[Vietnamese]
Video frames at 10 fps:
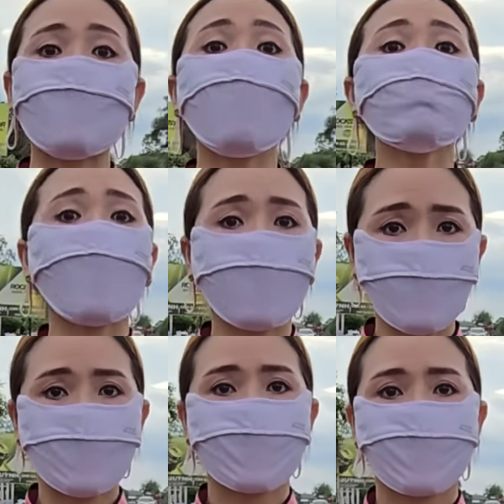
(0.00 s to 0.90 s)
là bây giờ
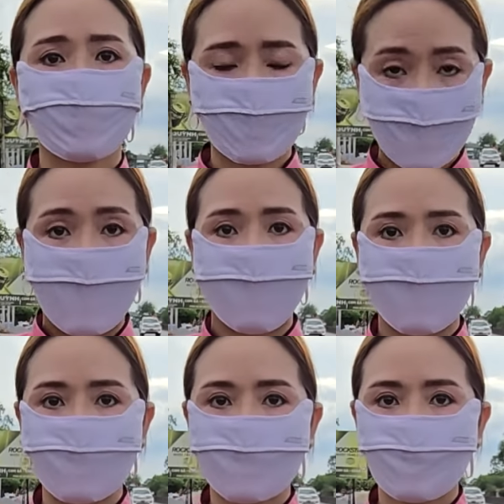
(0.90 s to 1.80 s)
mới được đi đồng hành cùng
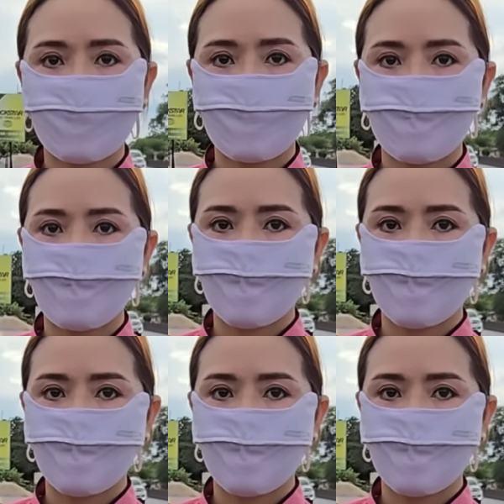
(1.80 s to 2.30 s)
với thầy Minh Tuệ.